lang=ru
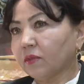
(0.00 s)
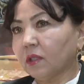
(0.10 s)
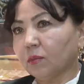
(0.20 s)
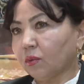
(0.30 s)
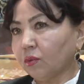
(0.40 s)

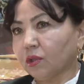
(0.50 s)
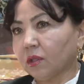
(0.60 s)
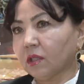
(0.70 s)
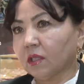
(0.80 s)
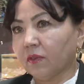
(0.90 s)
Всему
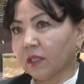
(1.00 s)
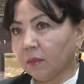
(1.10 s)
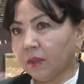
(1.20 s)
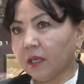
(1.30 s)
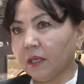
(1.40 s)
учат сейчас в
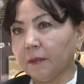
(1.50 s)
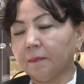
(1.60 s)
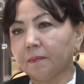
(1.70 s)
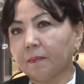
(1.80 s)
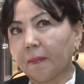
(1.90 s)
Атамикене.
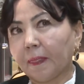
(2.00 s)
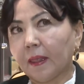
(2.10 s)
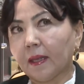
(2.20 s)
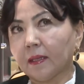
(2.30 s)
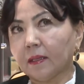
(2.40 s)

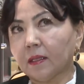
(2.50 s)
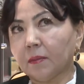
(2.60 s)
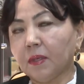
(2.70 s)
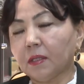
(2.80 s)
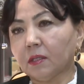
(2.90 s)
Это
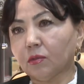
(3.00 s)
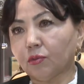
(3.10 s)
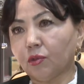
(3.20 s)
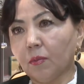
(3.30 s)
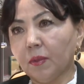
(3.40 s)
месяц
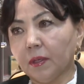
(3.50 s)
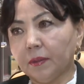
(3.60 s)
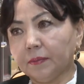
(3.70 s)
учебы.